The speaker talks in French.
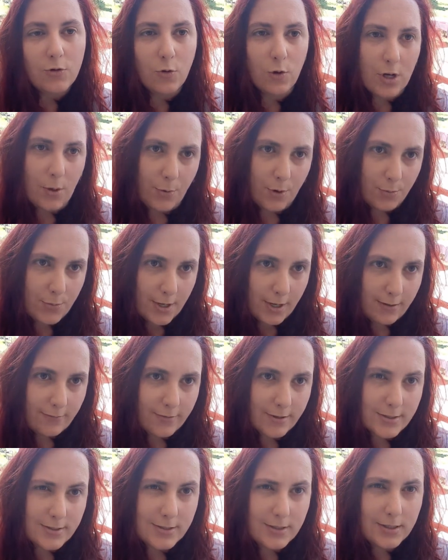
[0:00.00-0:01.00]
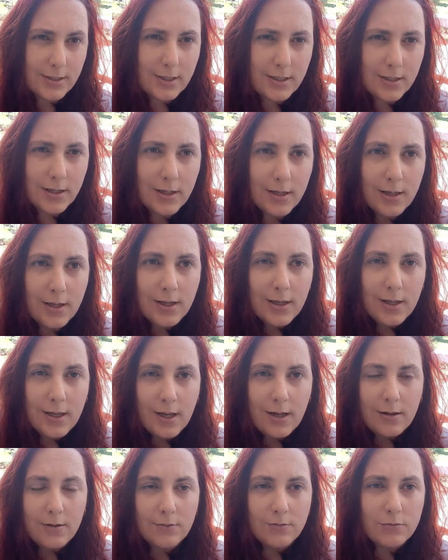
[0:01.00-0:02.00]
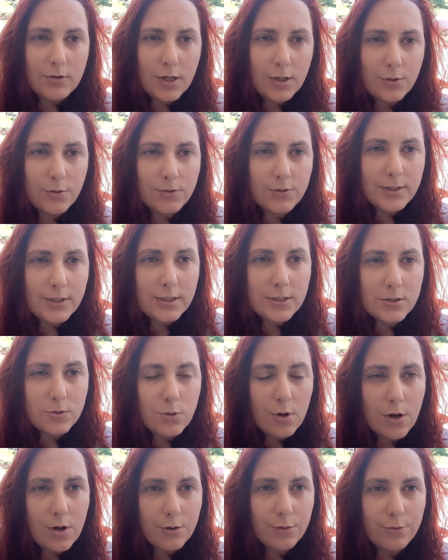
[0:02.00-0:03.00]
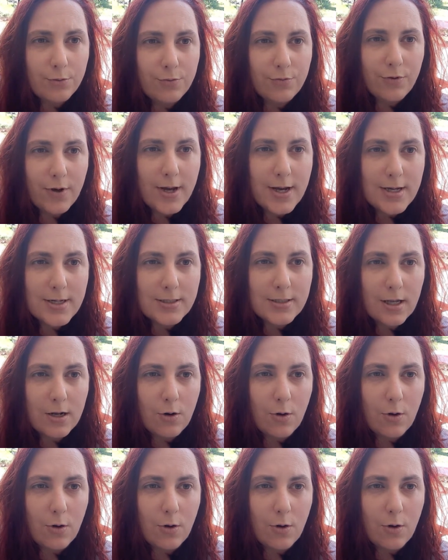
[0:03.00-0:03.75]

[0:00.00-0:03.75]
Donc la première est facile, vous racontez l'histoire en une phrase,